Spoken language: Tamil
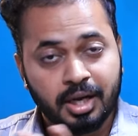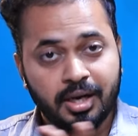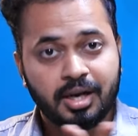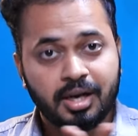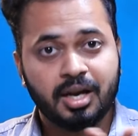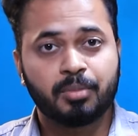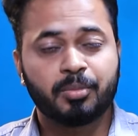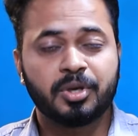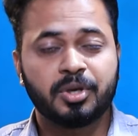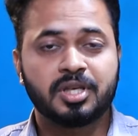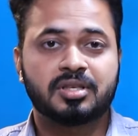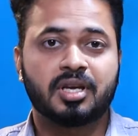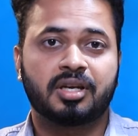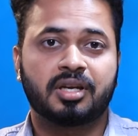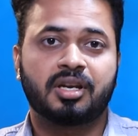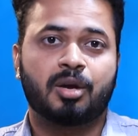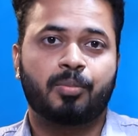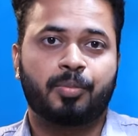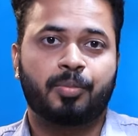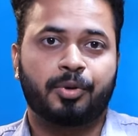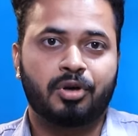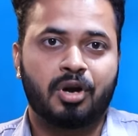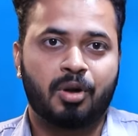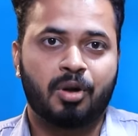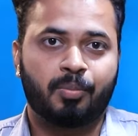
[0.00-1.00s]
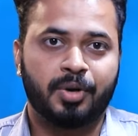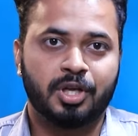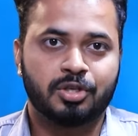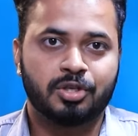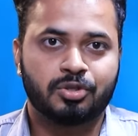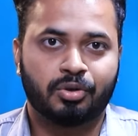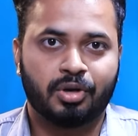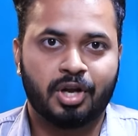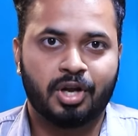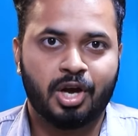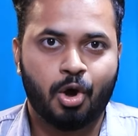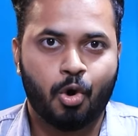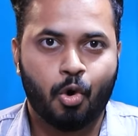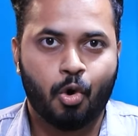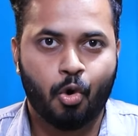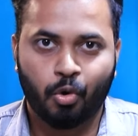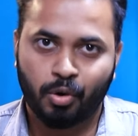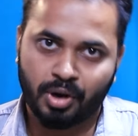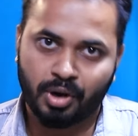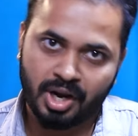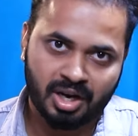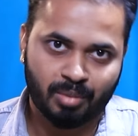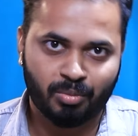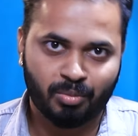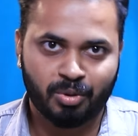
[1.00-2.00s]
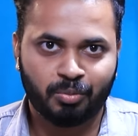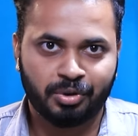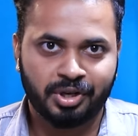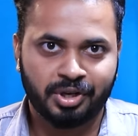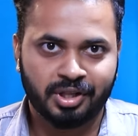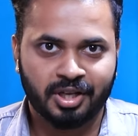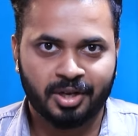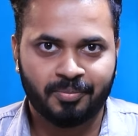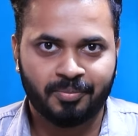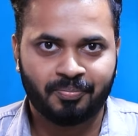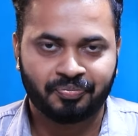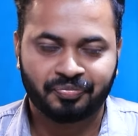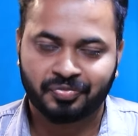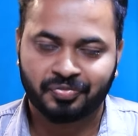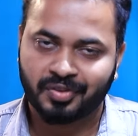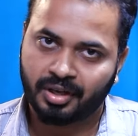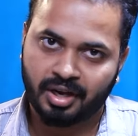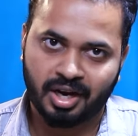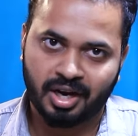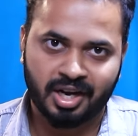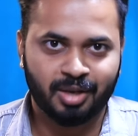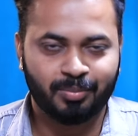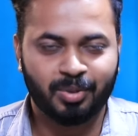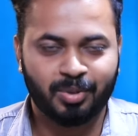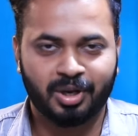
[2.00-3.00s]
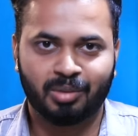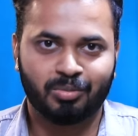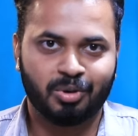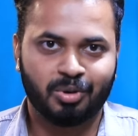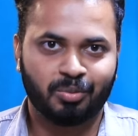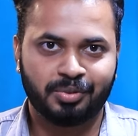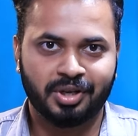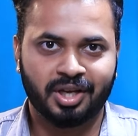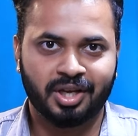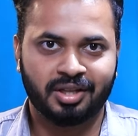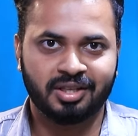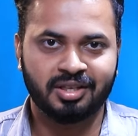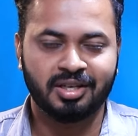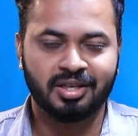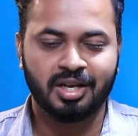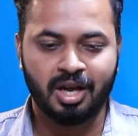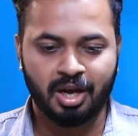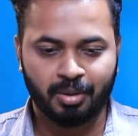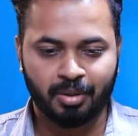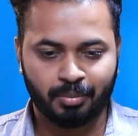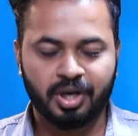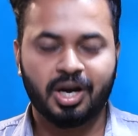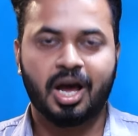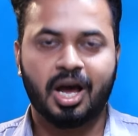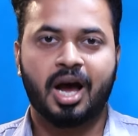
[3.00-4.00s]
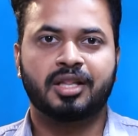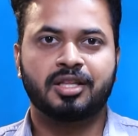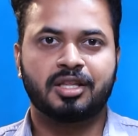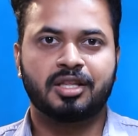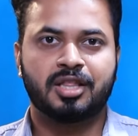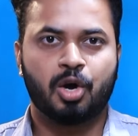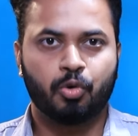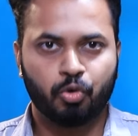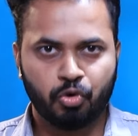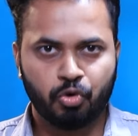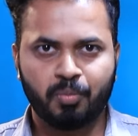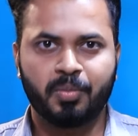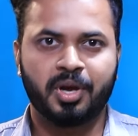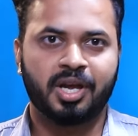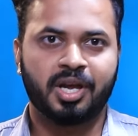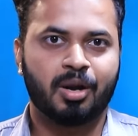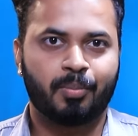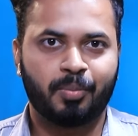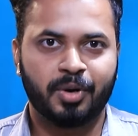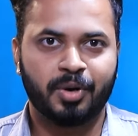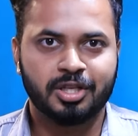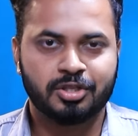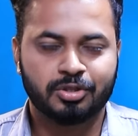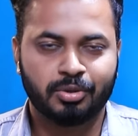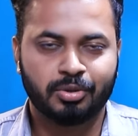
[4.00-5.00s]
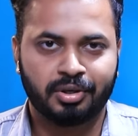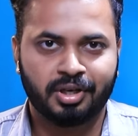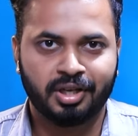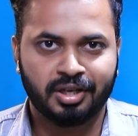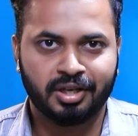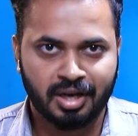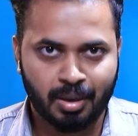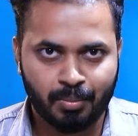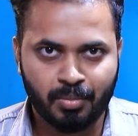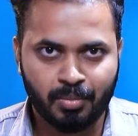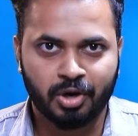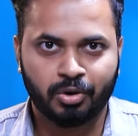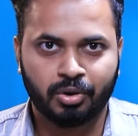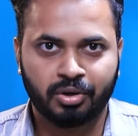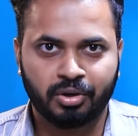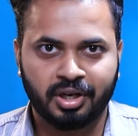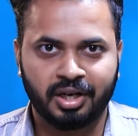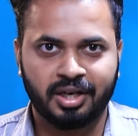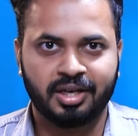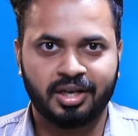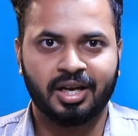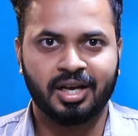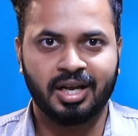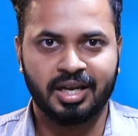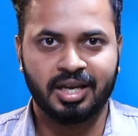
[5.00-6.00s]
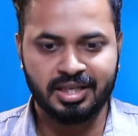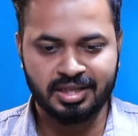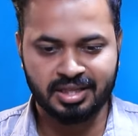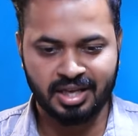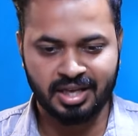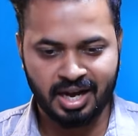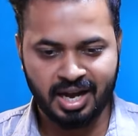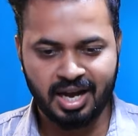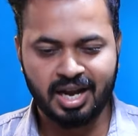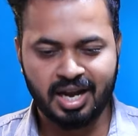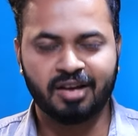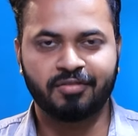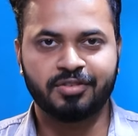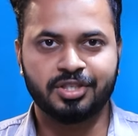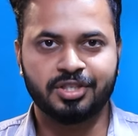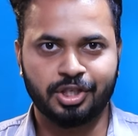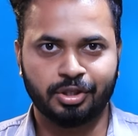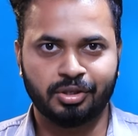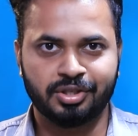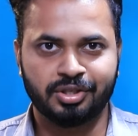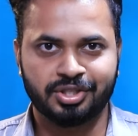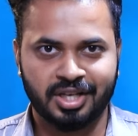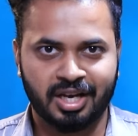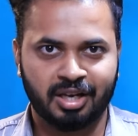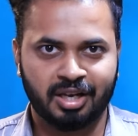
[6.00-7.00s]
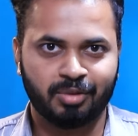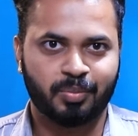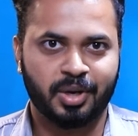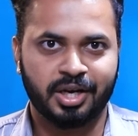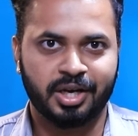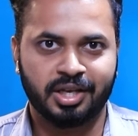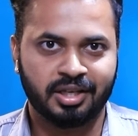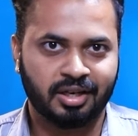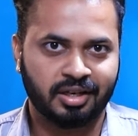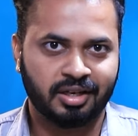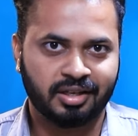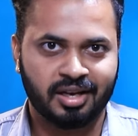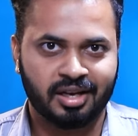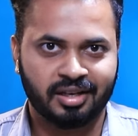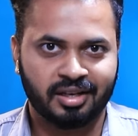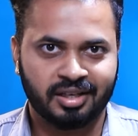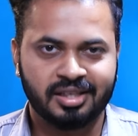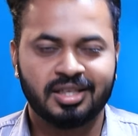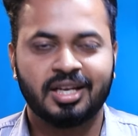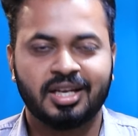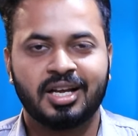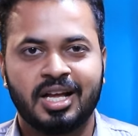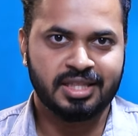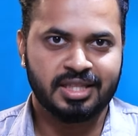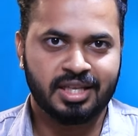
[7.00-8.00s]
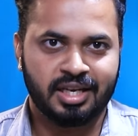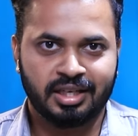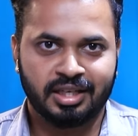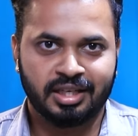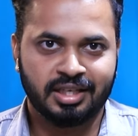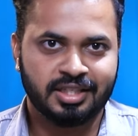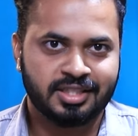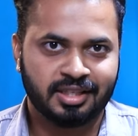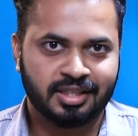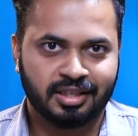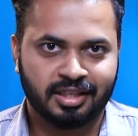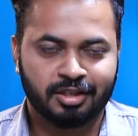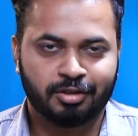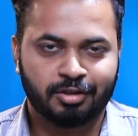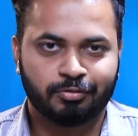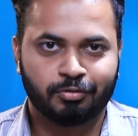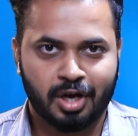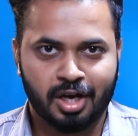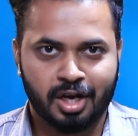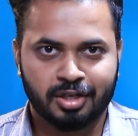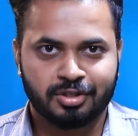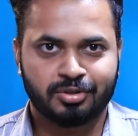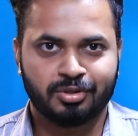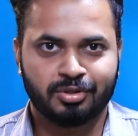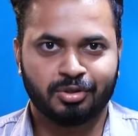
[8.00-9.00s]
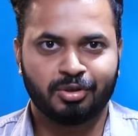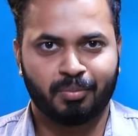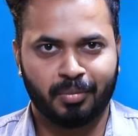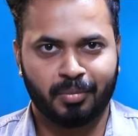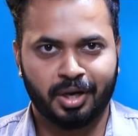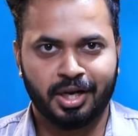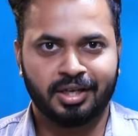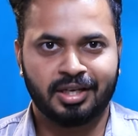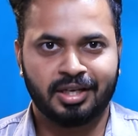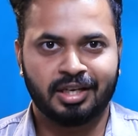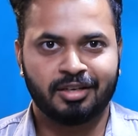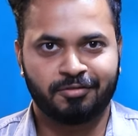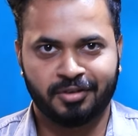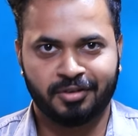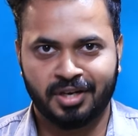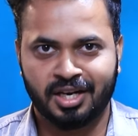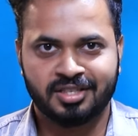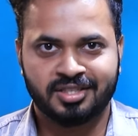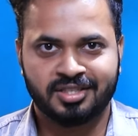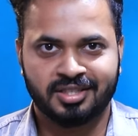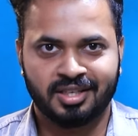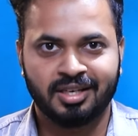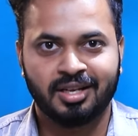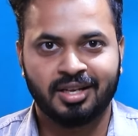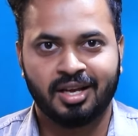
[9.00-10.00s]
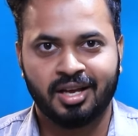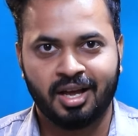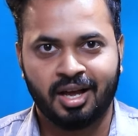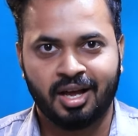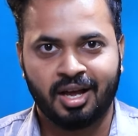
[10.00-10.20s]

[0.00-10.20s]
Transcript: எல்லாமே சரியாக போயிடும் அப்படின்னு சொன்னால் உங்களால் நம்ப முடியுதா கண்டிப்பாக நம்ப முடியாது பட் அதுதான் உண்மை அப்படின்னு சொல்லிட்டு நம்மக்கிட்ட இந்த எல்லா விஷயங்களும் ஷேர் பண்ணிக்கிறதுக்காக இந்த நிகழ்ச்சியில் வாஸ்து மெடிக்கல் ஃபினான்ஷியல்